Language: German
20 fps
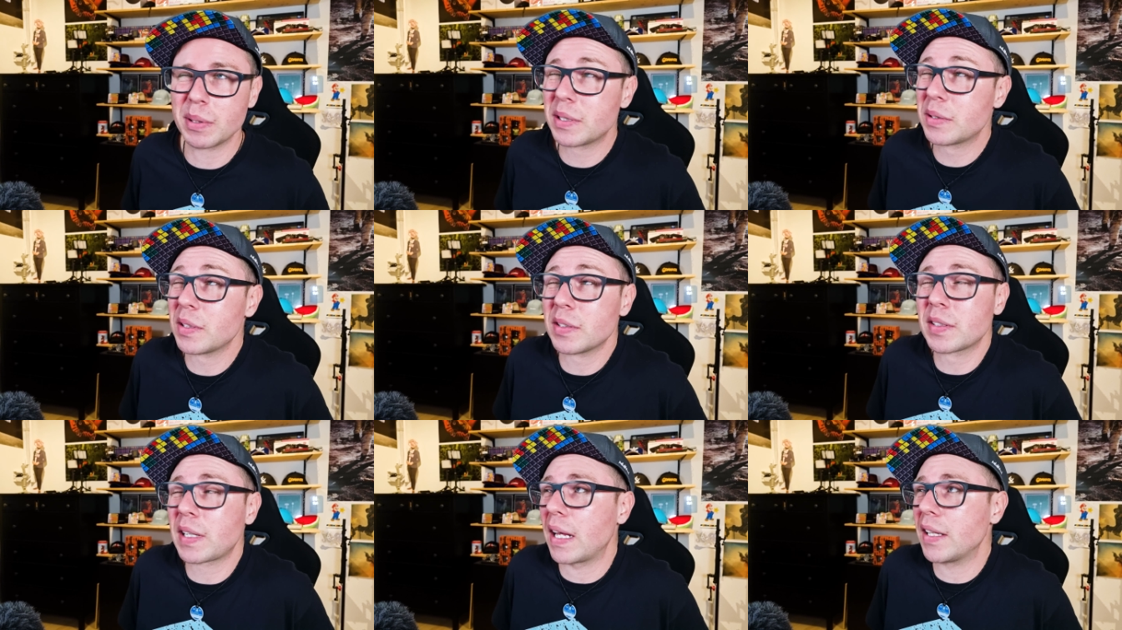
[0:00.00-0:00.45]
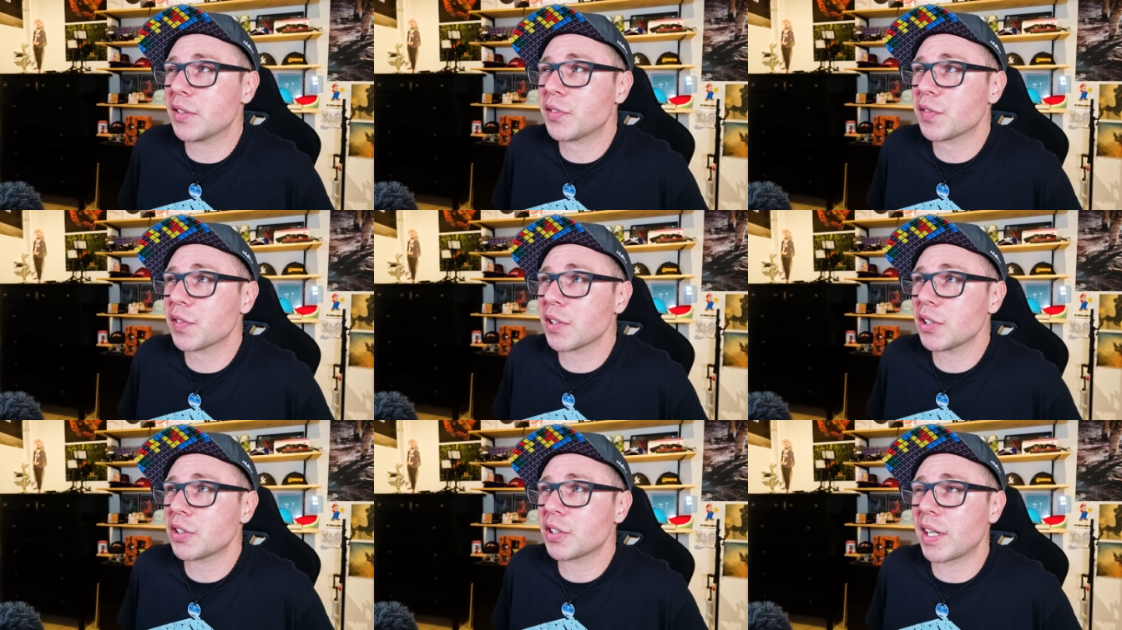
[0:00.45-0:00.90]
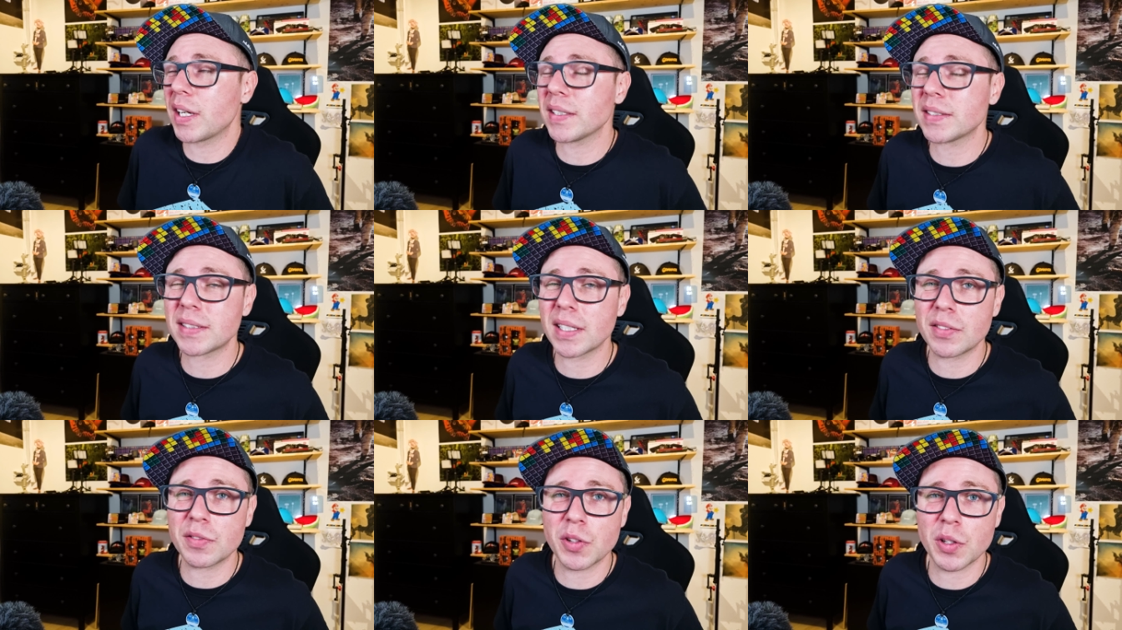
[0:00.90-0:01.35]
Es ist ganz frisch
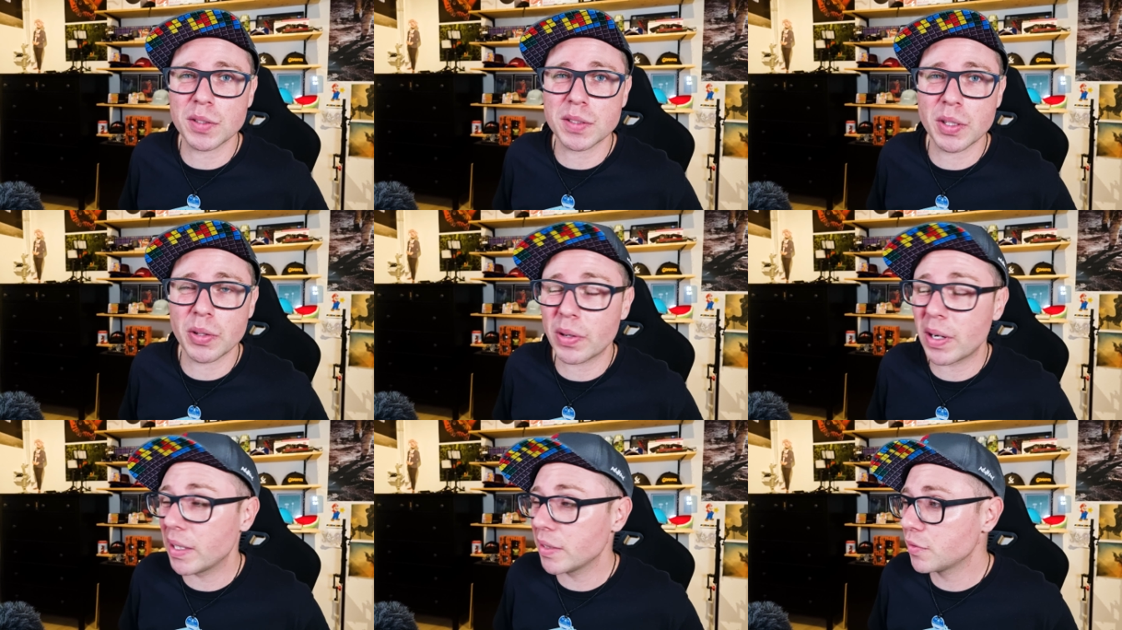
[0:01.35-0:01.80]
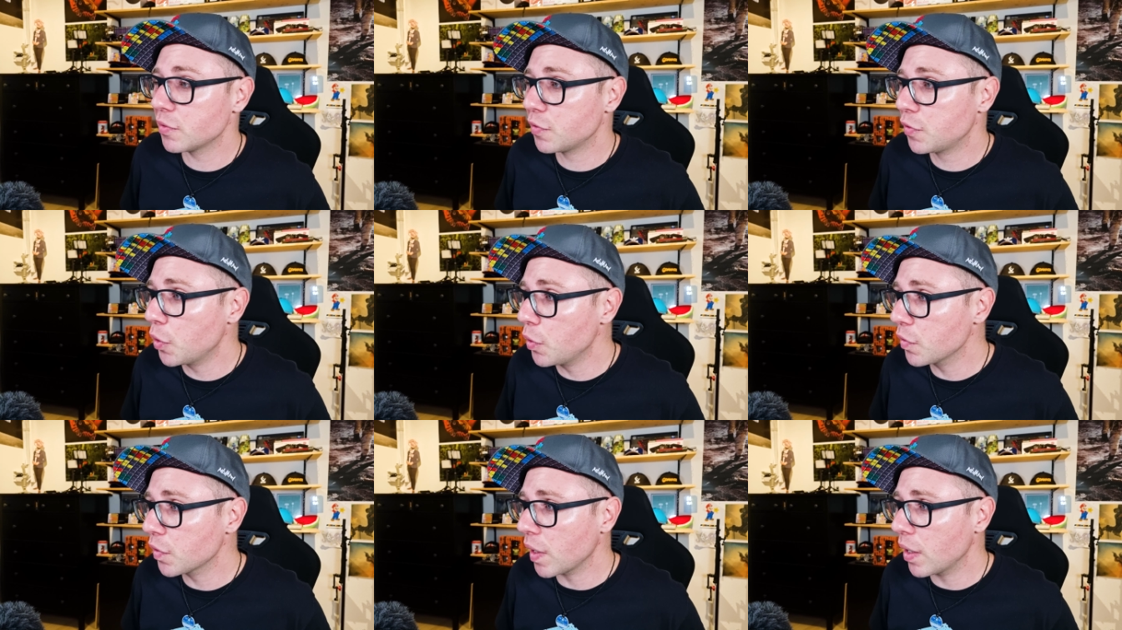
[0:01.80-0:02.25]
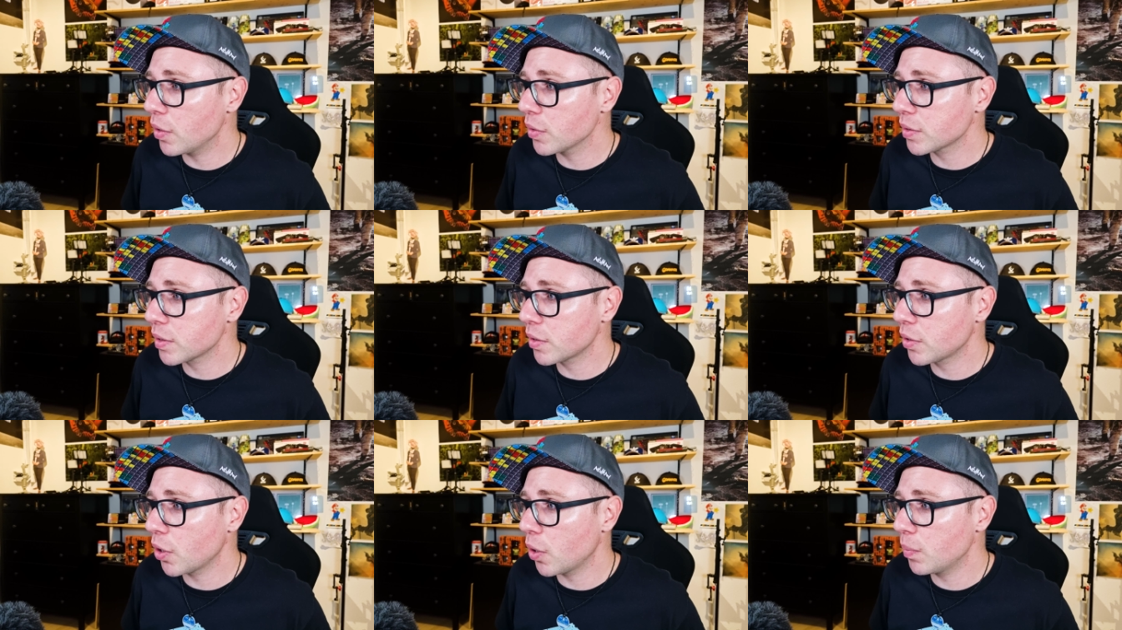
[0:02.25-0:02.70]
gestern Forza Horizon 5
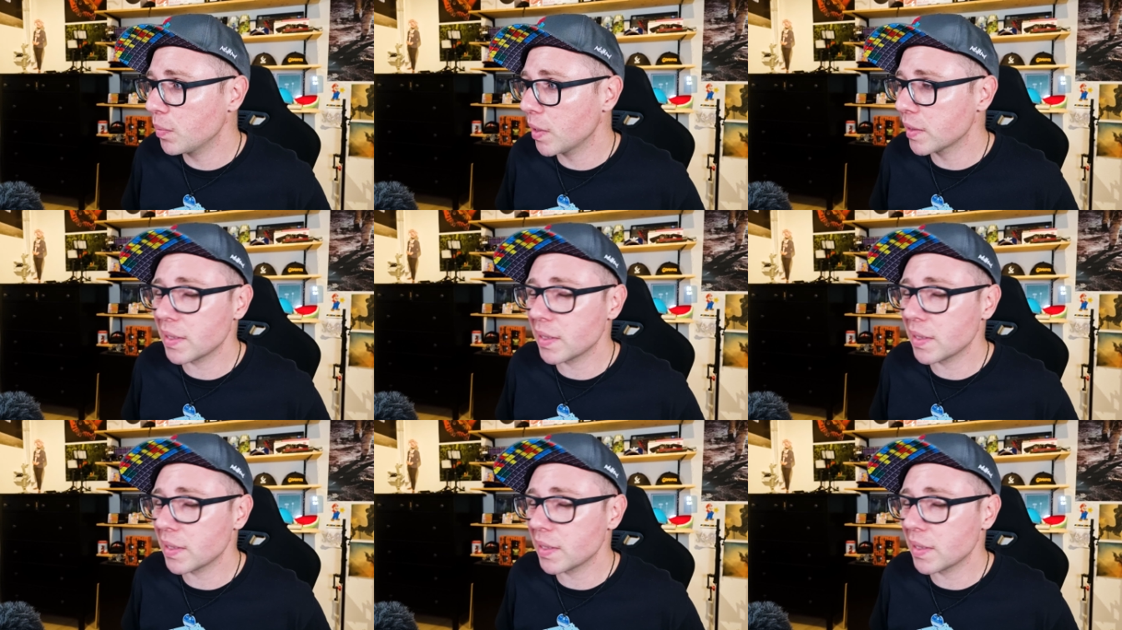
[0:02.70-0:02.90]
rausgekommen.